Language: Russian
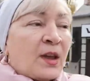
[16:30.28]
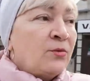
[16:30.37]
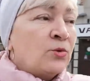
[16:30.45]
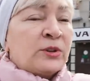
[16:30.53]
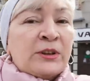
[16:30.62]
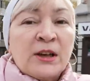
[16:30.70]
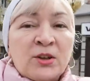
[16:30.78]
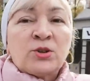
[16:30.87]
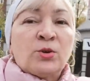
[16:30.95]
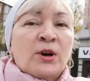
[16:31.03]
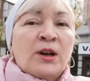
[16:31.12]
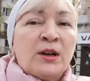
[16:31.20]
Вот, так
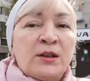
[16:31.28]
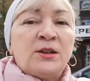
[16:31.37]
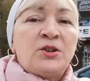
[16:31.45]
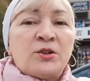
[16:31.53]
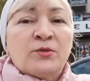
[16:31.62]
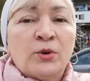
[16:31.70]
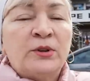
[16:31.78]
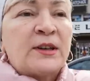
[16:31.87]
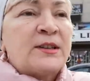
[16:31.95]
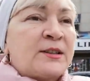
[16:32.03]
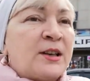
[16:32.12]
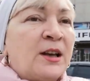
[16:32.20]
что ничего у
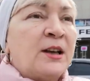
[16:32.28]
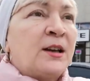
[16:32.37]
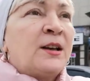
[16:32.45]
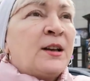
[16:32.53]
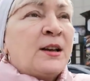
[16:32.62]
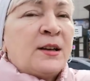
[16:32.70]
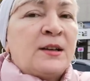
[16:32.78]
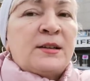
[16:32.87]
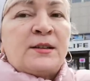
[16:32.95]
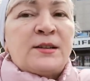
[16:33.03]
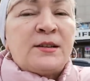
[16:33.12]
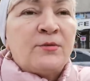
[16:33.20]
нас
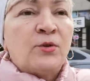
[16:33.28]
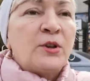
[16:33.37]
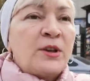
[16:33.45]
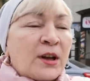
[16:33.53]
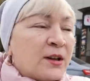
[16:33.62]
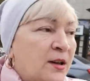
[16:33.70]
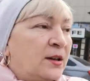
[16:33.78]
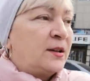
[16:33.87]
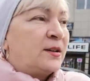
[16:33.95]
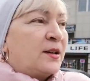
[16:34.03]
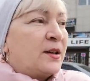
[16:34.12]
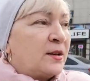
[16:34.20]
сегодня
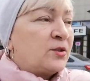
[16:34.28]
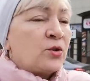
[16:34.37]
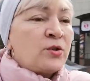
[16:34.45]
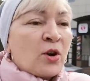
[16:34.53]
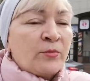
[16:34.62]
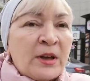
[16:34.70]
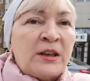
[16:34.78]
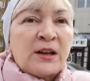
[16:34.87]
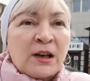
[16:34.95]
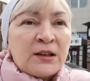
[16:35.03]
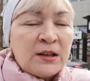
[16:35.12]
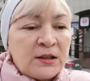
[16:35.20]
Сегодня у меня
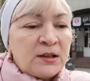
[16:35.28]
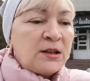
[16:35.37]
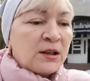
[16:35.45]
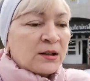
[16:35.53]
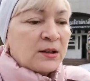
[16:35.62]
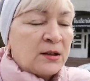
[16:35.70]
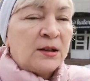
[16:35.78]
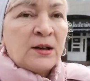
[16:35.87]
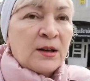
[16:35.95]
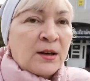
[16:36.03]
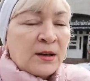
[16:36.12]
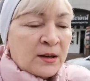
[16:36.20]
никаких дел.
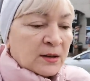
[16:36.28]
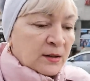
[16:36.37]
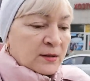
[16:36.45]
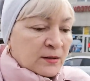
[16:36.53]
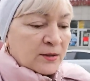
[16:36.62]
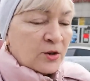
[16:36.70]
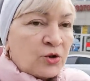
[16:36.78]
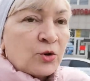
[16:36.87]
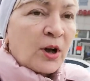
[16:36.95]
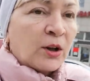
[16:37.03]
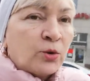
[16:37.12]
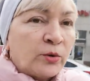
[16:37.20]

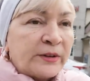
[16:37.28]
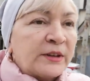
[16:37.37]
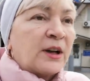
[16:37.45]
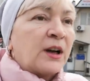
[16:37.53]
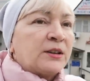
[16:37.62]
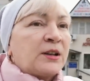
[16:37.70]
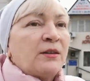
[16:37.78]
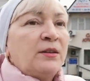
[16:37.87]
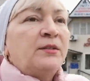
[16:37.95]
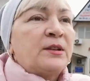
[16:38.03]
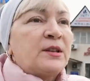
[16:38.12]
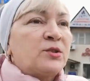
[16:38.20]
Ничего готовить,
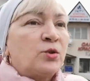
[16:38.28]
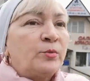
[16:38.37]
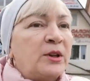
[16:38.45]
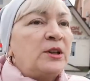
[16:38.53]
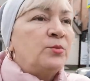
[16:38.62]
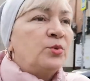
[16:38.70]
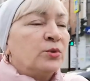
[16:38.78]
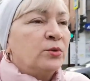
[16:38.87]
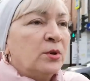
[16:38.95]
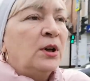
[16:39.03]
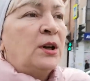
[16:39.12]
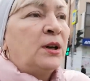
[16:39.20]
наготавливать особо не
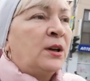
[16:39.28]
буду.